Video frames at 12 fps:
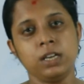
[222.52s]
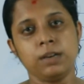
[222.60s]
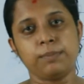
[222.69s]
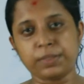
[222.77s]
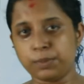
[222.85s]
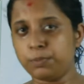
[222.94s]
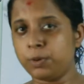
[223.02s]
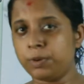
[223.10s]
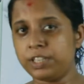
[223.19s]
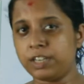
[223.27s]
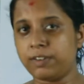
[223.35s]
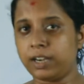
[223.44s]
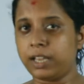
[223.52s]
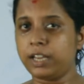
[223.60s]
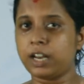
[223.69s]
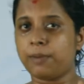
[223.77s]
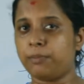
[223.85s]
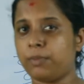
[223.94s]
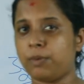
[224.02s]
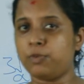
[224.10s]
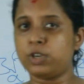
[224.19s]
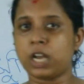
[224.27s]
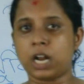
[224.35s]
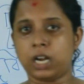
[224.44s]
প্রাতঃভ্রমণে যাওয়াটাই রামবাবু
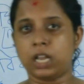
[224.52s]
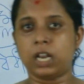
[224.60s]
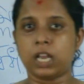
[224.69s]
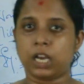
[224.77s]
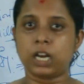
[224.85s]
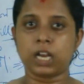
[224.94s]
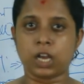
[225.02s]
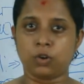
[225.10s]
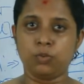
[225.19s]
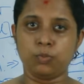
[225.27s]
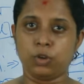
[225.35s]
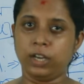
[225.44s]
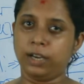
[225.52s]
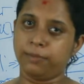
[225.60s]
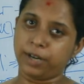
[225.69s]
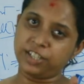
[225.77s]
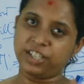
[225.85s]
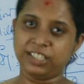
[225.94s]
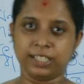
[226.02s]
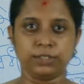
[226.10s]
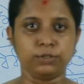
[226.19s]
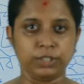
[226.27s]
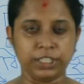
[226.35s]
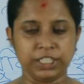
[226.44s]
ঠান্ডা লাগার কারণ বলে আমরা
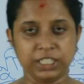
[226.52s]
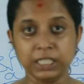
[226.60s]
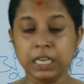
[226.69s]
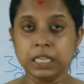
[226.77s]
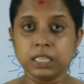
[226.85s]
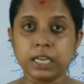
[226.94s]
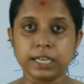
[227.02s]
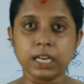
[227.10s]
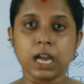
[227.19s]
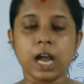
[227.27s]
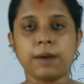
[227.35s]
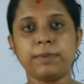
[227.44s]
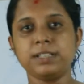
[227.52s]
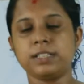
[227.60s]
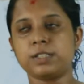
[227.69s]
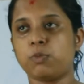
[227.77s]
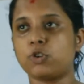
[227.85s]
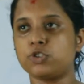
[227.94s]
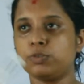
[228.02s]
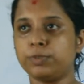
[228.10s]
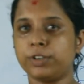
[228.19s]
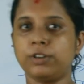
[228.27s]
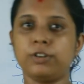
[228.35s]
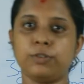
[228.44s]
সিদ্ধান্ত নিচ্ছি তো এটা আমরা জাস্ট
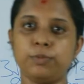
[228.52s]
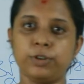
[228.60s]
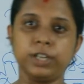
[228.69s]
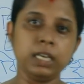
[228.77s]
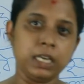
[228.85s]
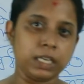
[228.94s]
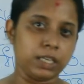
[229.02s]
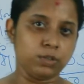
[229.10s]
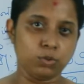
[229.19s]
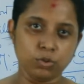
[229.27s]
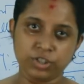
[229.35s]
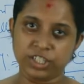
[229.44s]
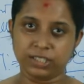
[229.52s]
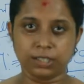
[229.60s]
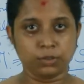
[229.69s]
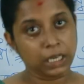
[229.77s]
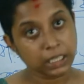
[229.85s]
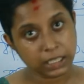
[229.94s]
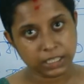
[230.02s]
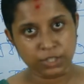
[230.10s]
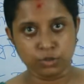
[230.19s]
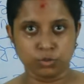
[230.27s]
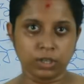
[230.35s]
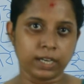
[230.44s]
পর্যবেক্ষণের উপরেই কিন্তু সিদ্ধান্তটা নিচ্ছি
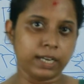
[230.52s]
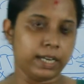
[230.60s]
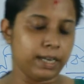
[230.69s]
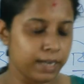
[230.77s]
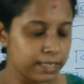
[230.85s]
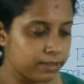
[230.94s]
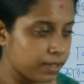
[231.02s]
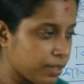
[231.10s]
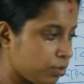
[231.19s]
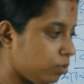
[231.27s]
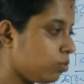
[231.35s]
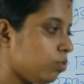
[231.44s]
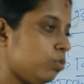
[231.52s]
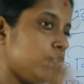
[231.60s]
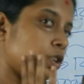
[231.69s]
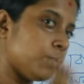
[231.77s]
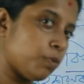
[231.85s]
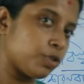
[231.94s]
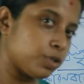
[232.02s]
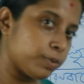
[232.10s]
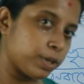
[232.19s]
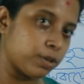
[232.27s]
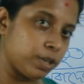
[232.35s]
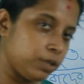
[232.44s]
সুতরাং এর ক্ষেত্রে কিন্তু উন্নত
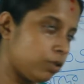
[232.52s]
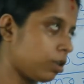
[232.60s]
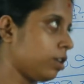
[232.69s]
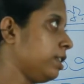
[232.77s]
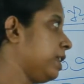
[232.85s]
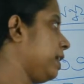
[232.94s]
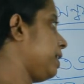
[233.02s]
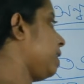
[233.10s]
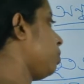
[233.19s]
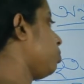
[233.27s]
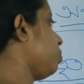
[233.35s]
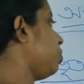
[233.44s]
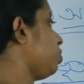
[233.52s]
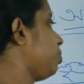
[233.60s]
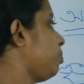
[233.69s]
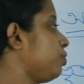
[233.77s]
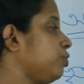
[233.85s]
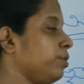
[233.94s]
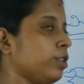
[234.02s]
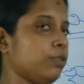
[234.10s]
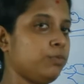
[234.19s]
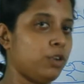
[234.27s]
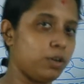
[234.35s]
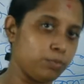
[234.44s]
পর্যবেক্ষণের দরকার তাই এটা উন্নত
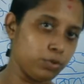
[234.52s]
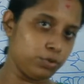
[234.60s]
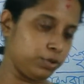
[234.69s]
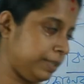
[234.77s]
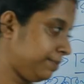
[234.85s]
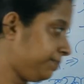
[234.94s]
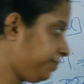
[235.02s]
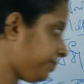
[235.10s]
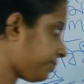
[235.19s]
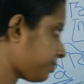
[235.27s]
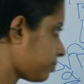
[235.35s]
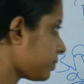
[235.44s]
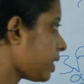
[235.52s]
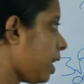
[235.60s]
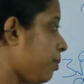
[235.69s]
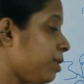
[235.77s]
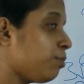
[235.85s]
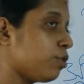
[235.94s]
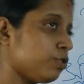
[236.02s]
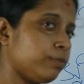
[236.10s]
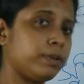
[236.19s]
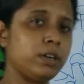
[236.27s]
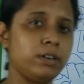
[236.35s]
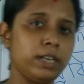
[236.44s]
পর্যবেক্ষণমূলক পদ্ধতি আমাদের
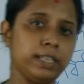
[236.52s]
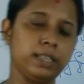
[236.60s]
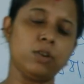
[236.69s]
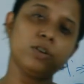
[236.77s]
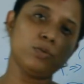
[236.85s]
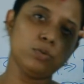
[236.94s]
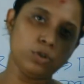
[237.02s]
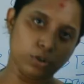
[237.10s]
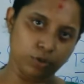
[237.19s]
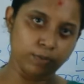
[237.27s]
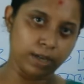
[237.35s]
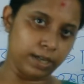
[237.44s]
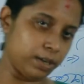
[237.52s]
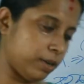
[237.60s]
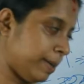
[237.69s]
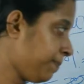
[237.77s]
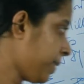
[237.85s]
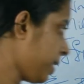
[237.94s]
পর্যবেক্ষণটা এতে অনেক উন্নত মানের হয়